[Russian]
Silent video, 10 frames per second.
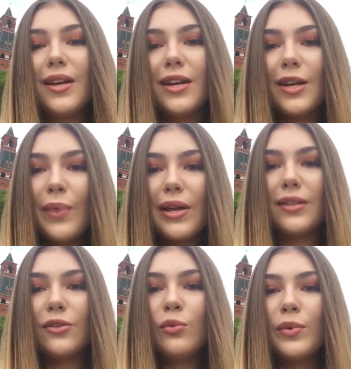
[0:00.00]

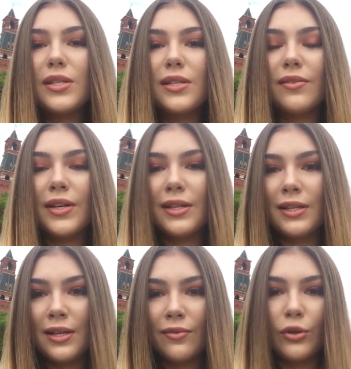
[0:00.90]
Ребята, думайте своей
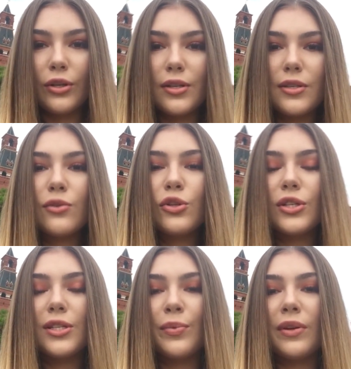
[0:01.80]
головой, не
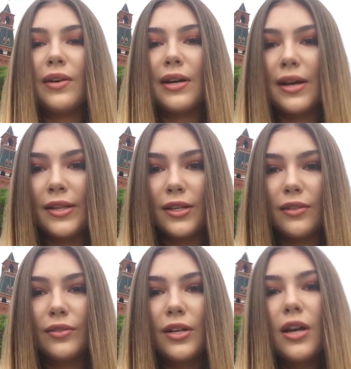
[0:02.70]
слушайте
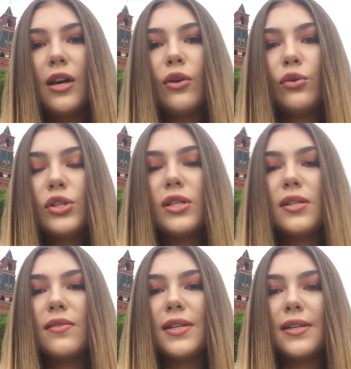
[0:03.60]
провокаторов.
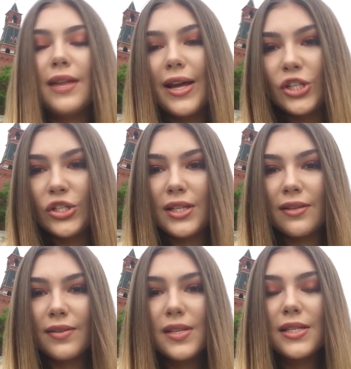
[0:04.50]
Учитесь видеть дальше
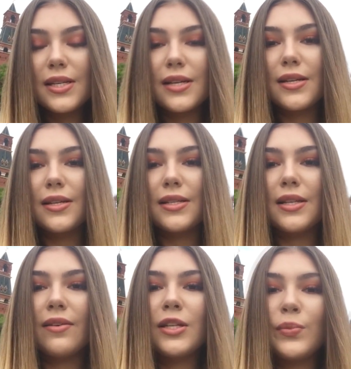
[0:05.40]
телевизора и
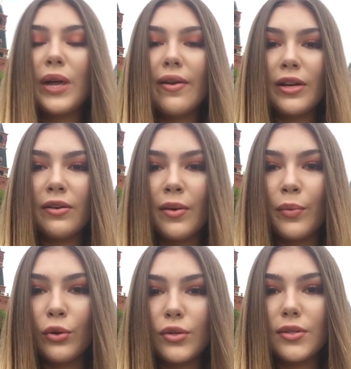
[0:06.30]
задавать правильный
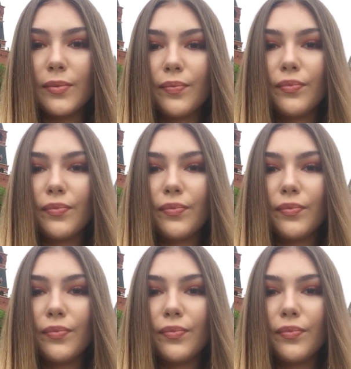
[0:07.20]
вопрос.